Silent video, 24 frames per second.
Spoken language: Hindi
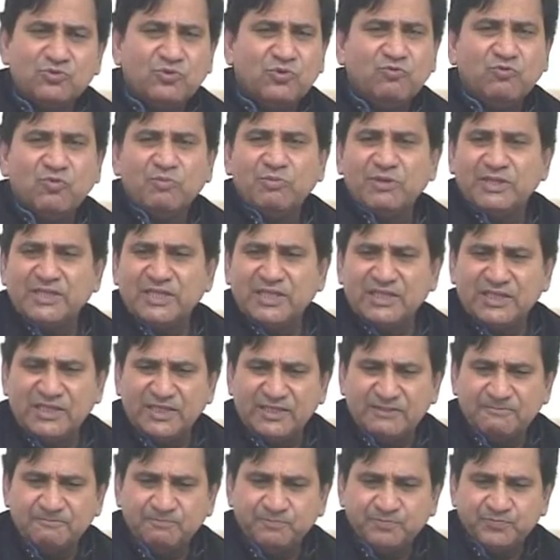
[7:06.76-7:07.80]
उसको वो बदल
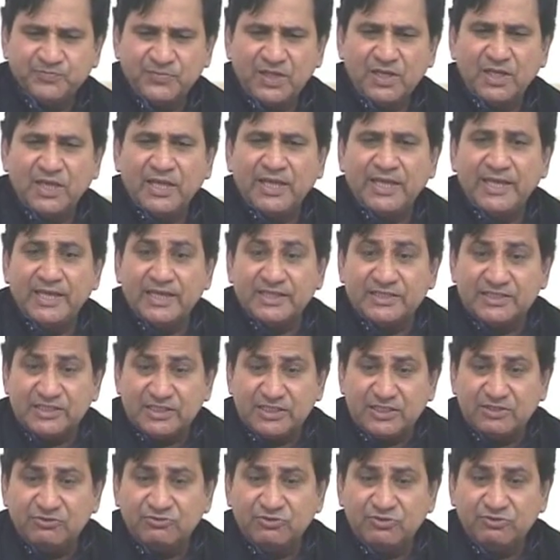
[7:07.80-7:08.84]
दे
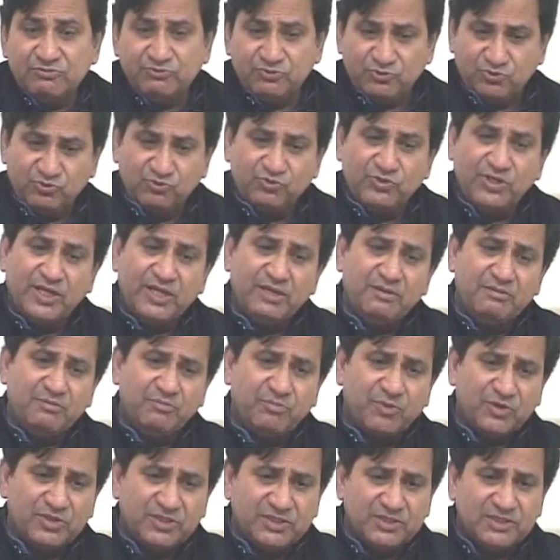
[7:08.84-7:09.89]
एग्जीक्यूटिव चूंकि
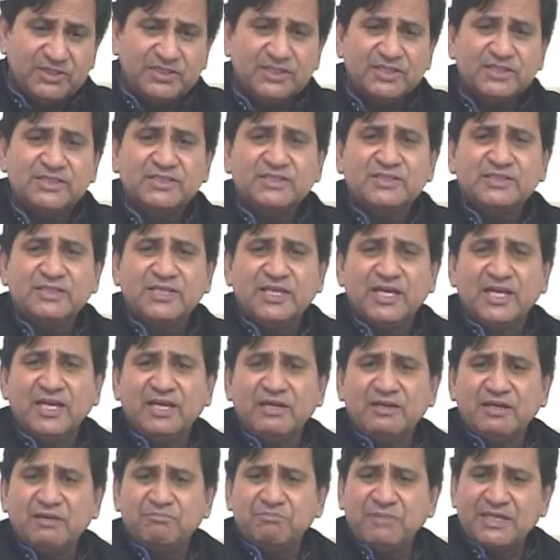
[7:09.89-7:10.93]
पॉलिटिशियंस
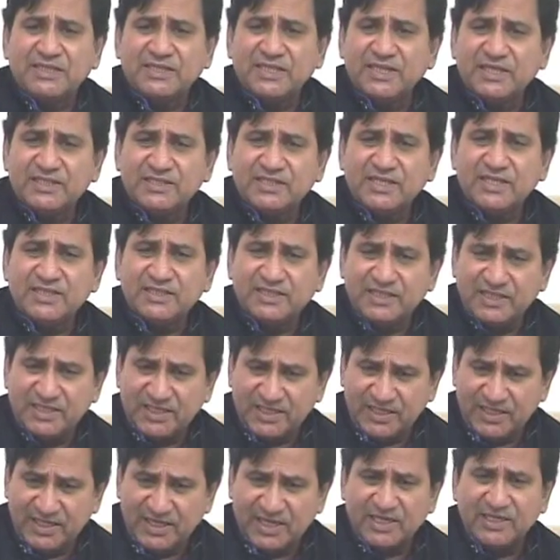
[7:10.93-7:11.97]
के मातहत रहते
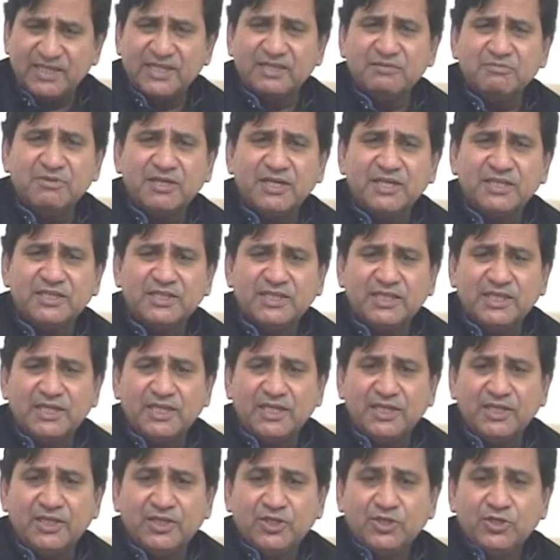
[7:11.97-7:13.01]
हैं अंडर में रहते
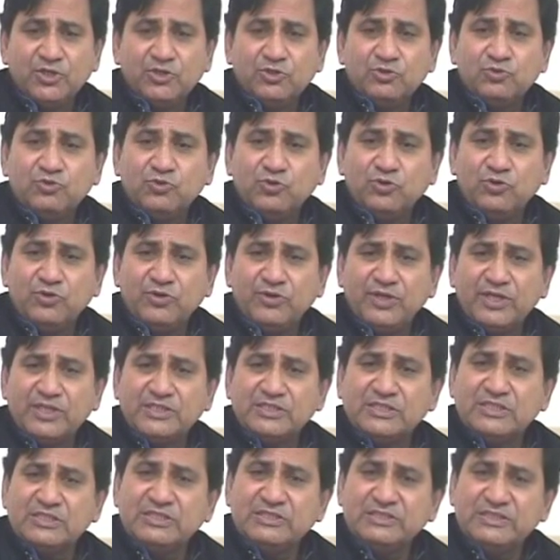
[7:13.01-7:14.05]
हैं तो
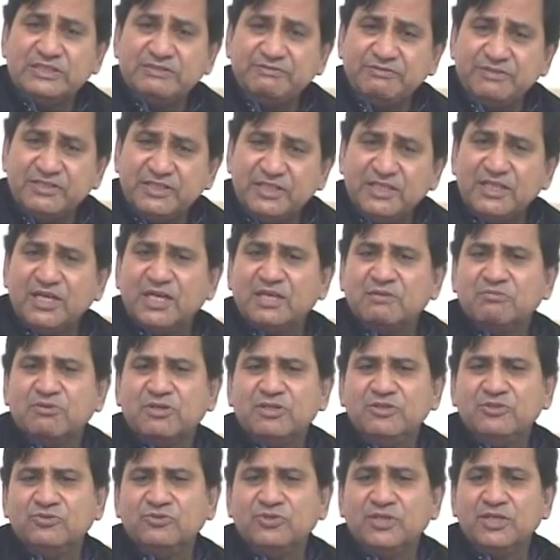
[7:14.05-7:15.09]
एग्जीक्यूटिव की
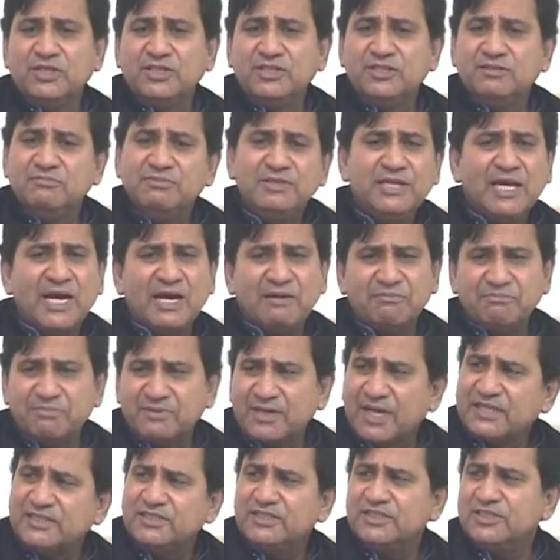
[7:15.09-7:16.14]
गड़बड़ियों के लिए भी आप
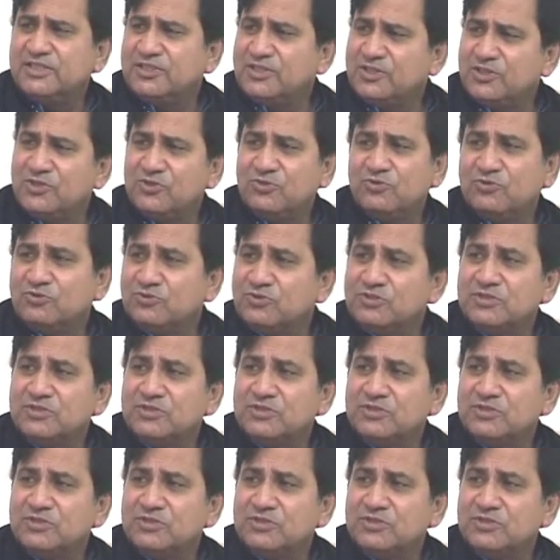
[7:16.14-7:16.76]
राजनीतिज्ञों